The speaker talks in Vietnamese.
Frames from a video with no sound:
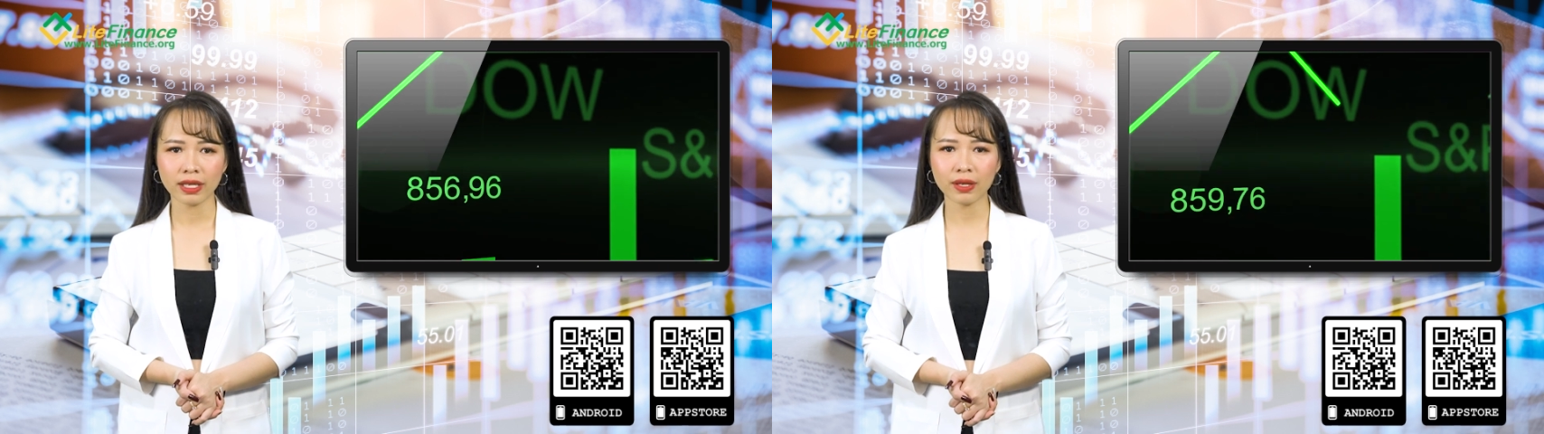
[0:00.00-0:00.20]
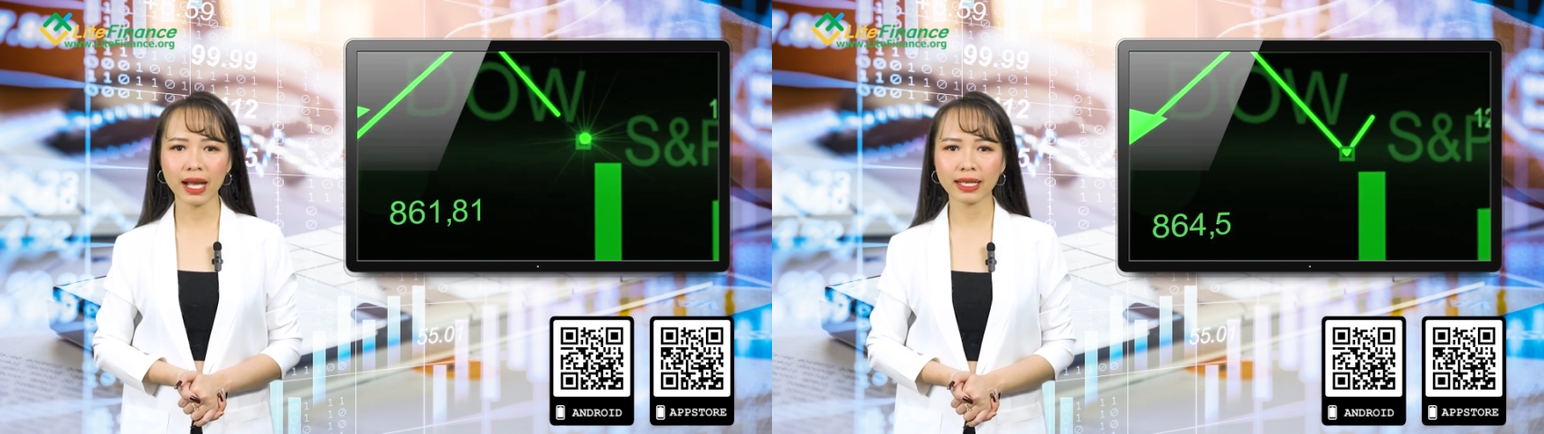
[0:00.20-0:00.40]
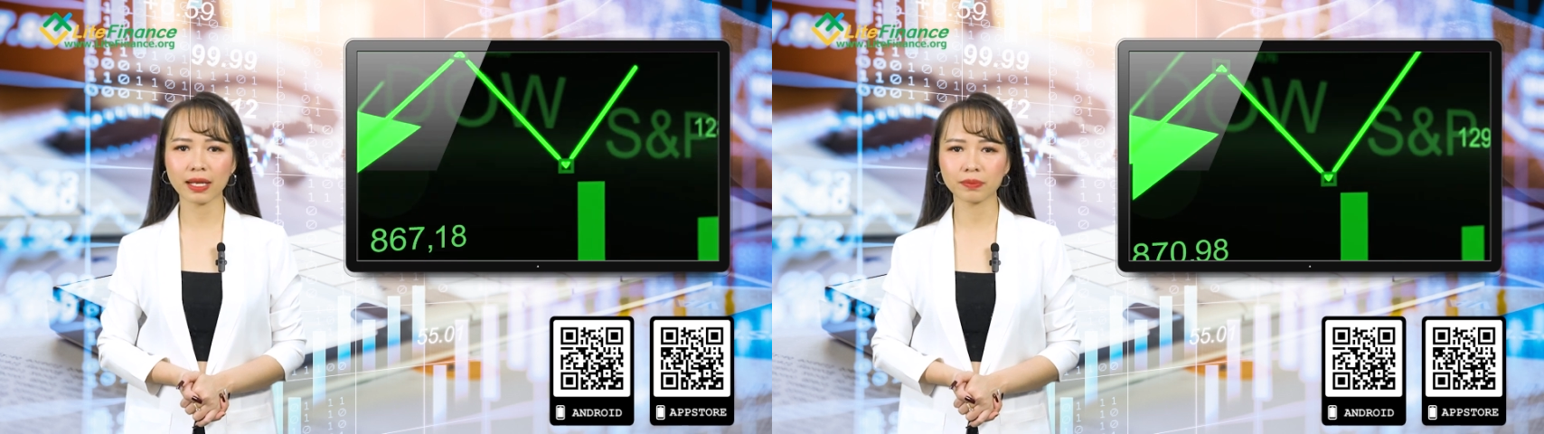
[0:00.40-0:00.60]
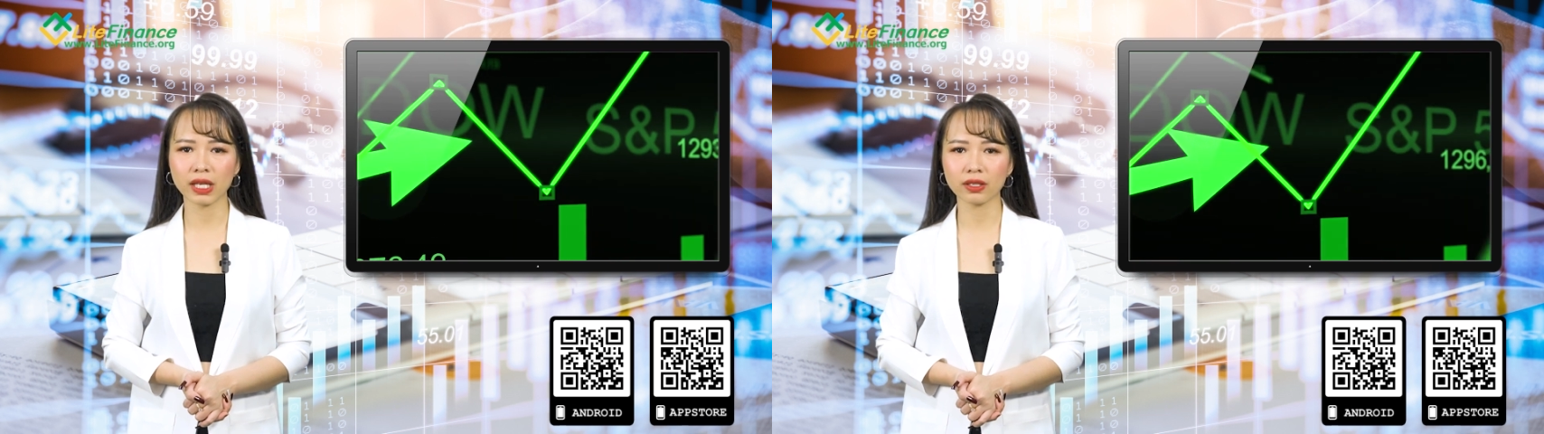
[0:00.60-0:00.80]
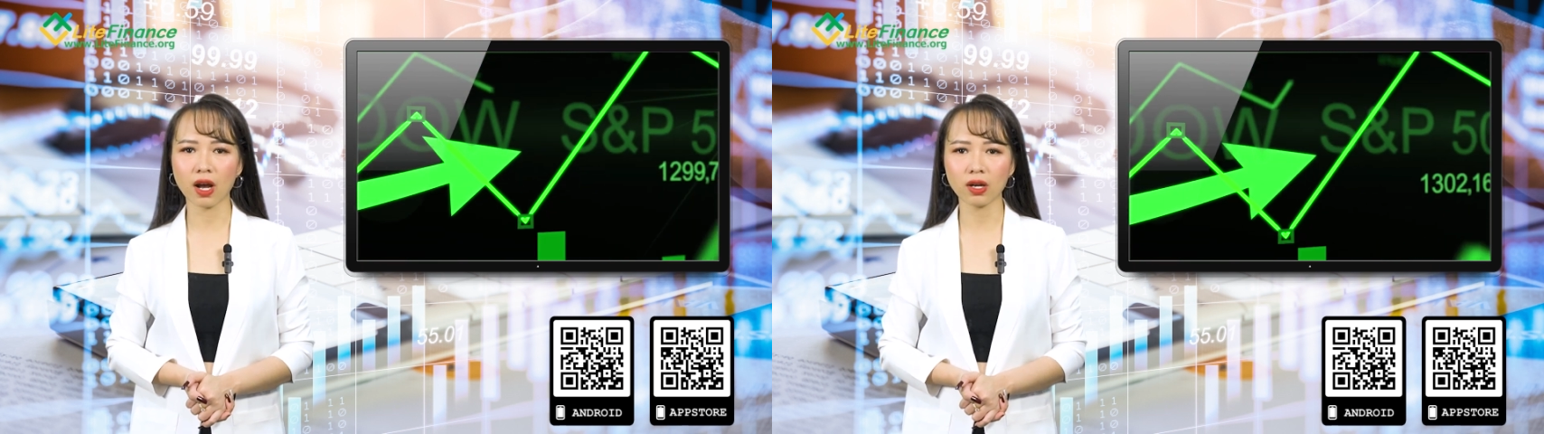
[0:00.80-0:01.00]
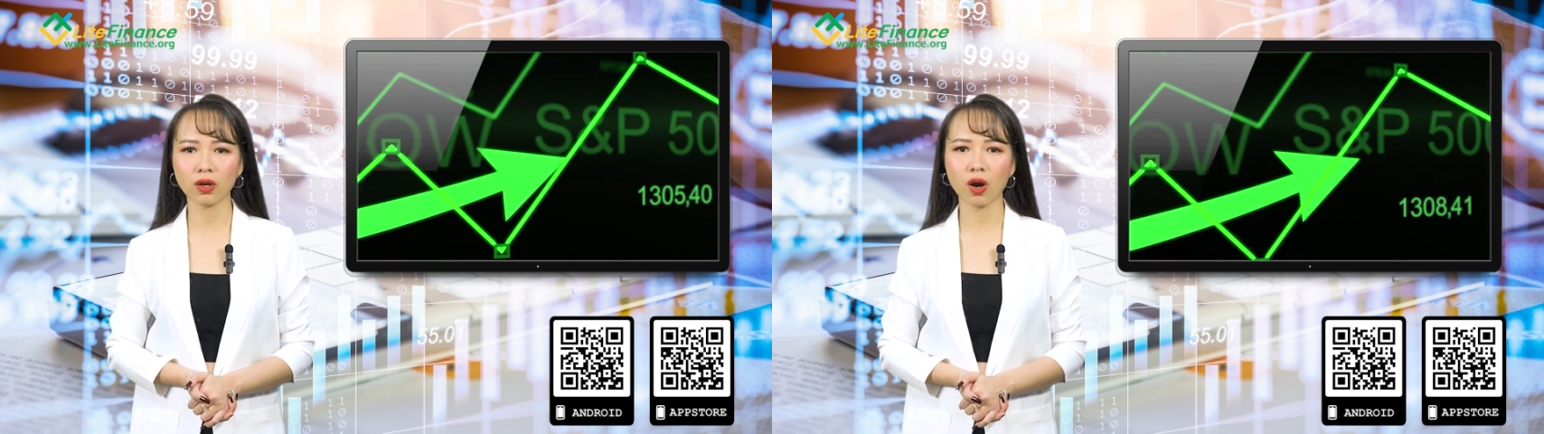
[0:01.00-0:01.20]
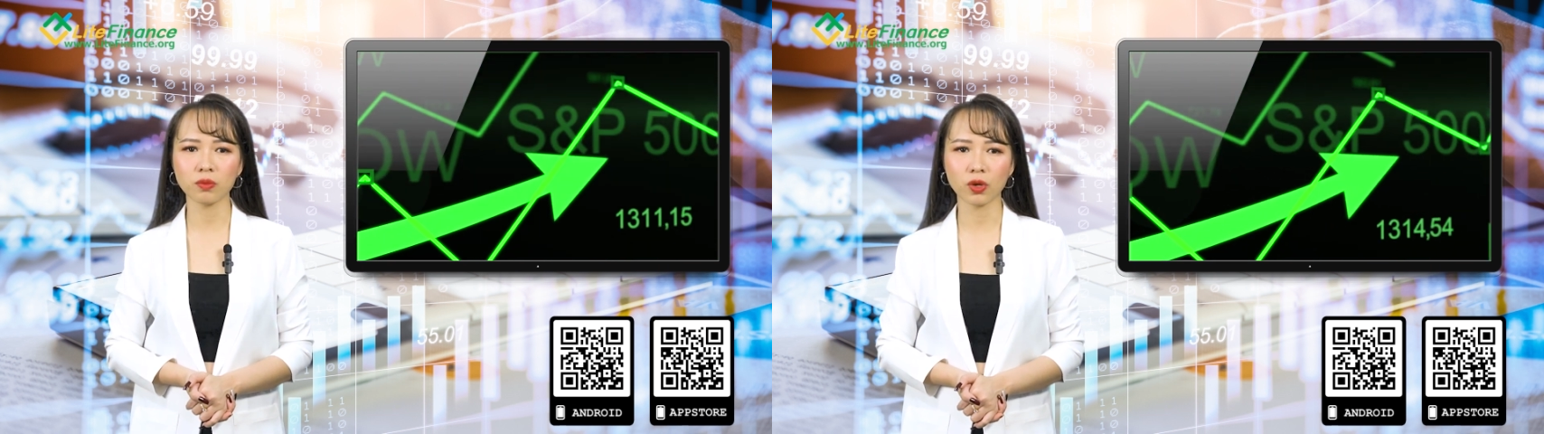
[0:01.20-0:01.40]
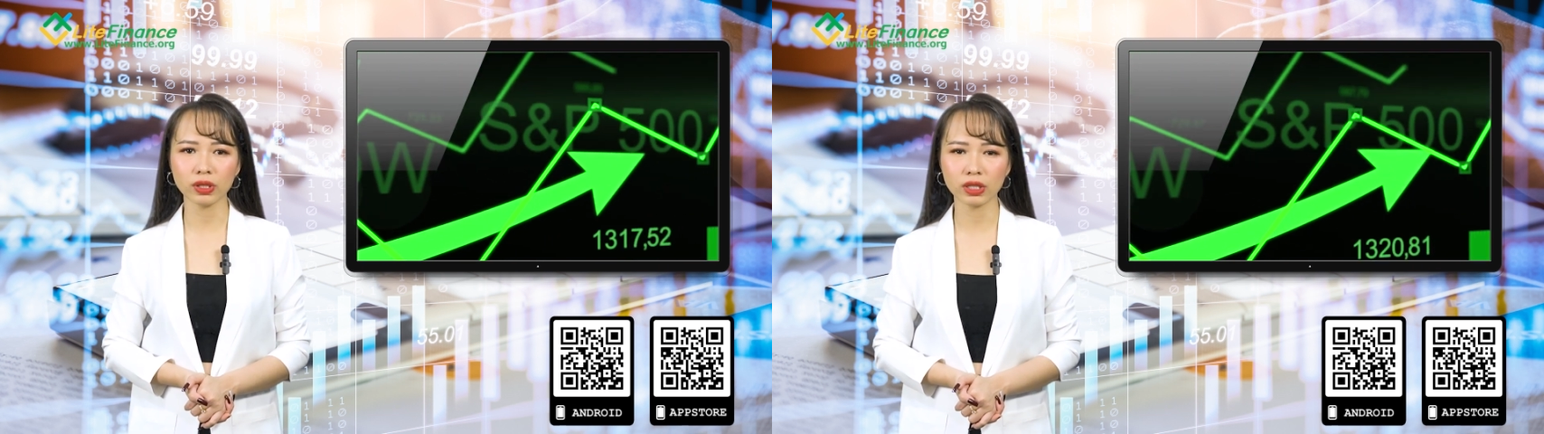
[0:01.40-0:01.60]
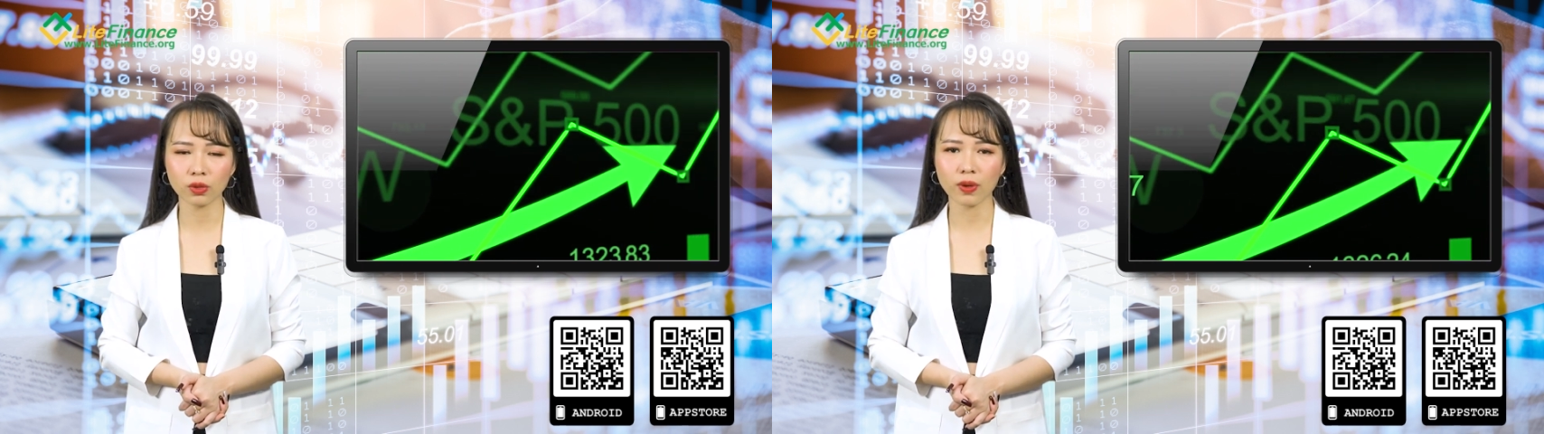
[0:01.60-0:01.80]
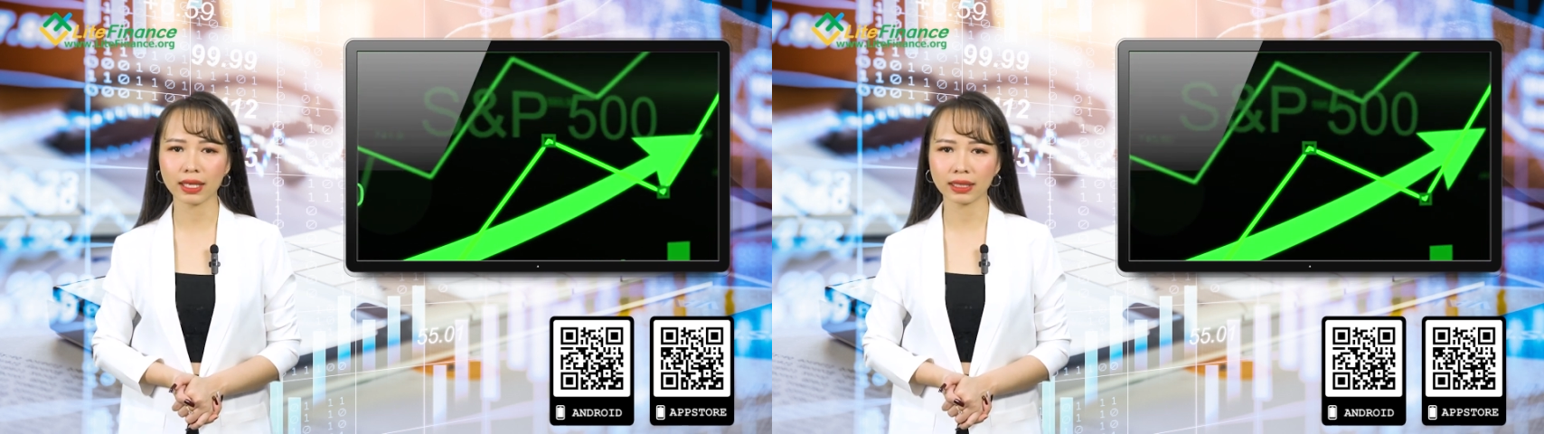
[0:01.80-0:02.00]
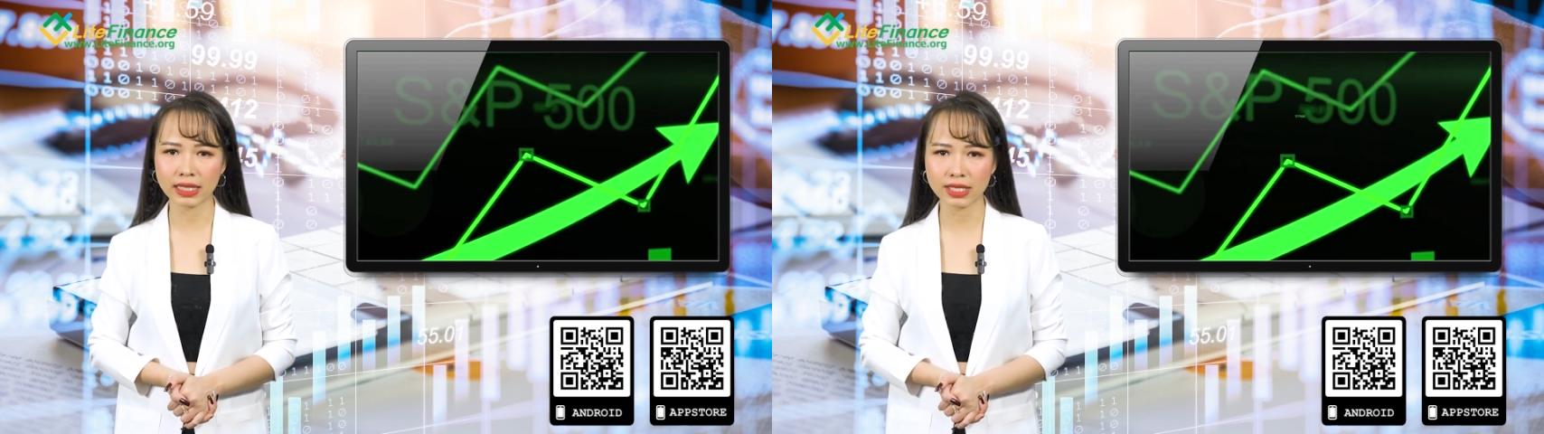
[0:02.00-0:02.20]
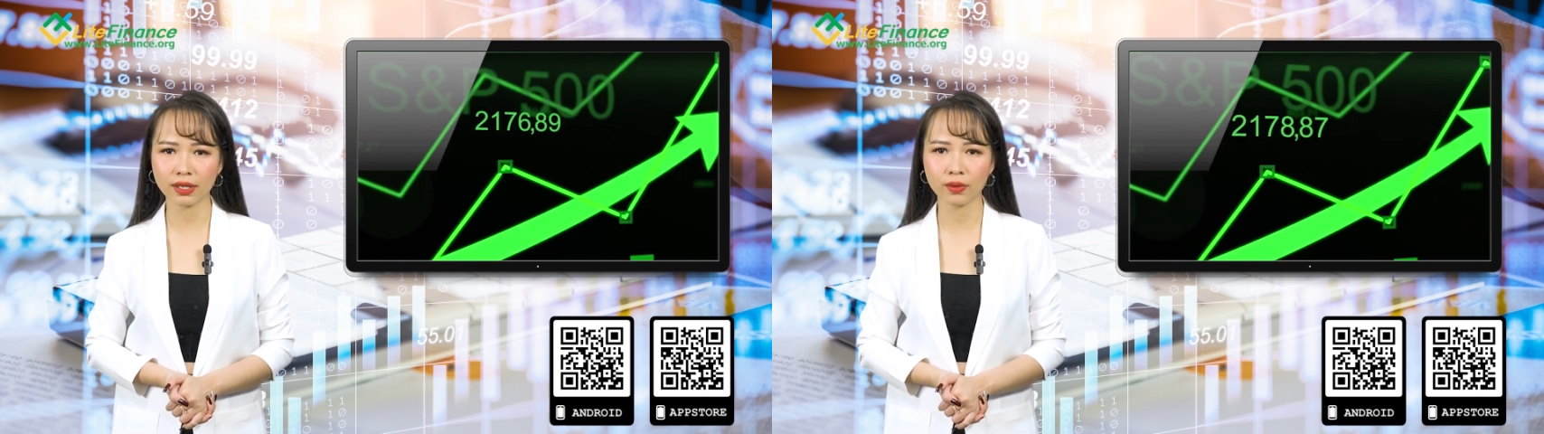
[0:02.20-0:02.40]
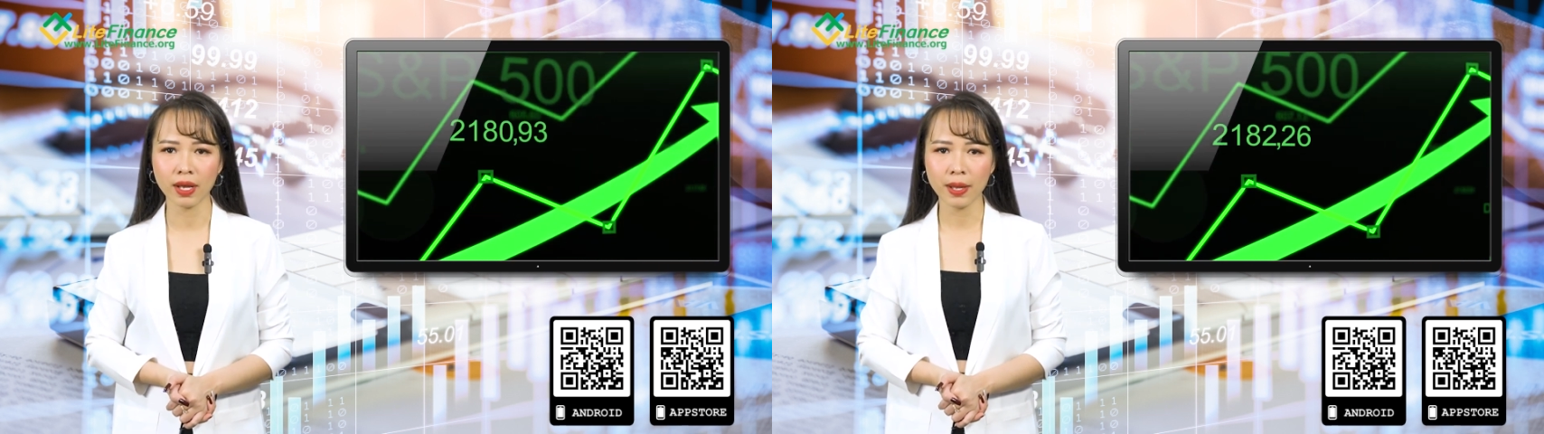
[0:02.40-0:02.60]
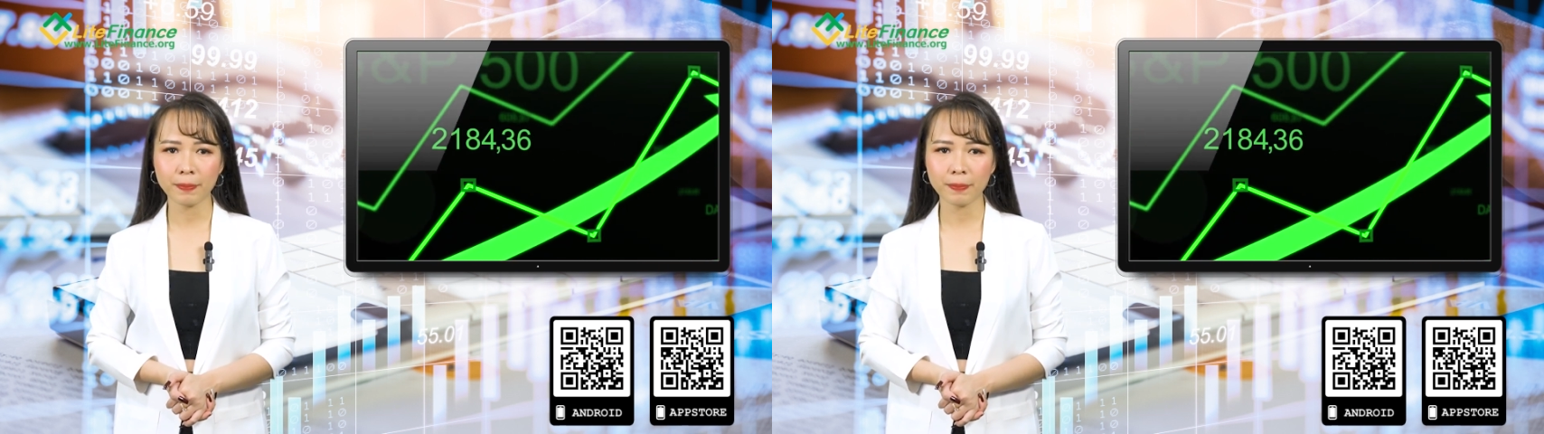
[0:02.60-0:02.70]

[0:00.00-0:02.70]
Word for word: Nếu hai cặp tiền đó có mối tương quan nghịch chiều,